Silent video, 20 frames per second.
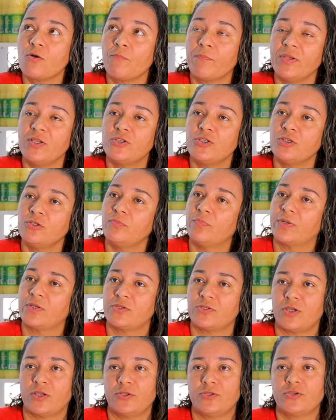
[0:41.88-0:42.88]
um pedido para
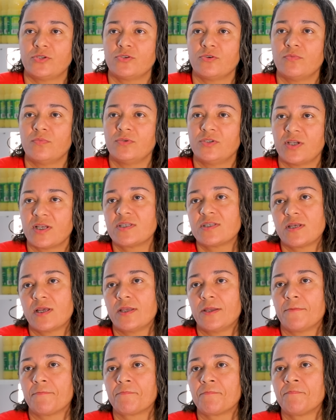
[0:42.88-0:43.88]
gente sobre de
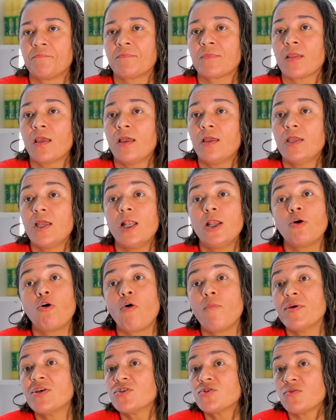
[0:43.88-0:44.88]
açaí. E ele
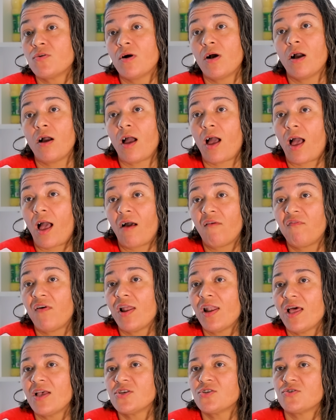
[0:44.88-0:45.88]
começou a
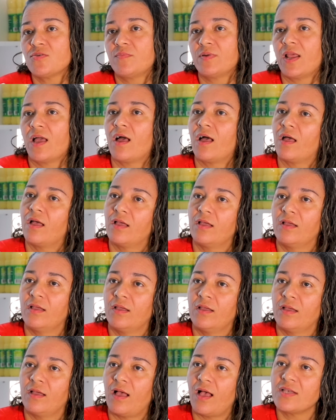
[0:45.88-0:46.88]
falar sobre a,
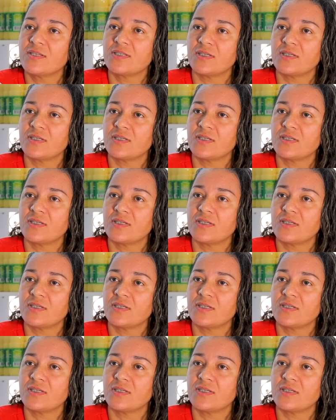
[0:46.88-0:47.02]
a